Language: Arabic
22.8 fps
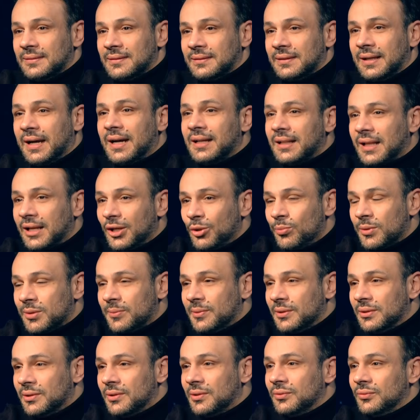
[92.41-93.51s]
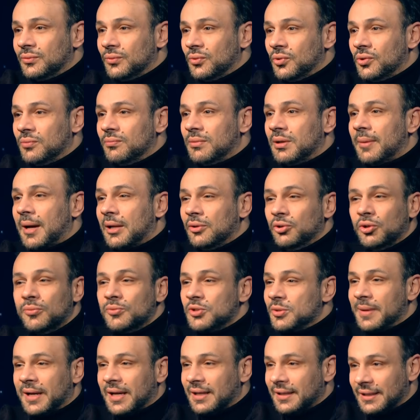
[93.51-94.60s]
داخل عليهم رمضان وهم ما
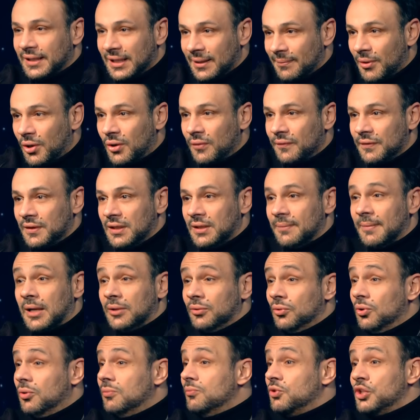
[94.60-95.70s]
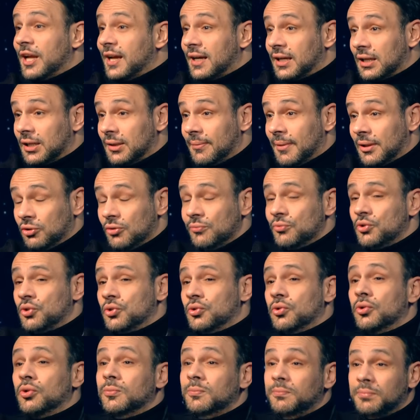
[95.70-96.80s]
عندهمش مكان يتجمعوا فيه ما عندهمش اكل ما عندهمش
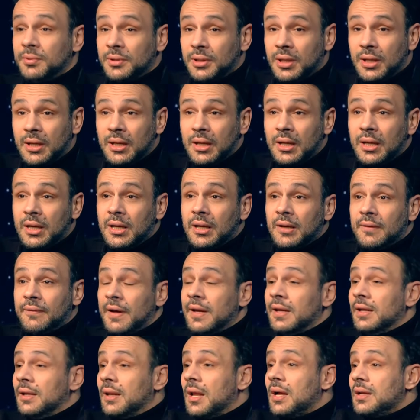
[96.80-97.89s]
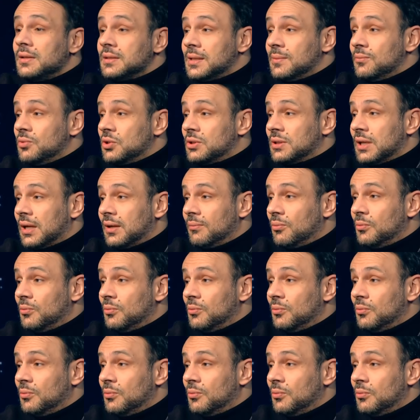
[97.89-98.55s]
شرب في اي لحظه مستع...